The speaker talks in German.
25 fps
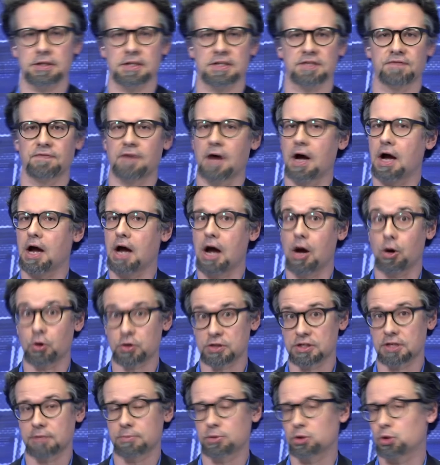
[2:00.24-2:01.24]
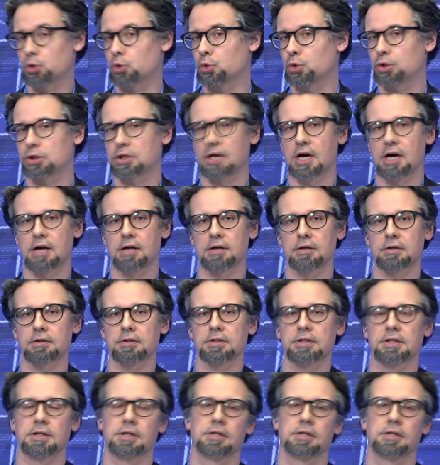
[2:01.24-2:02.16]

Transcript: Es war Ausnahmezustand.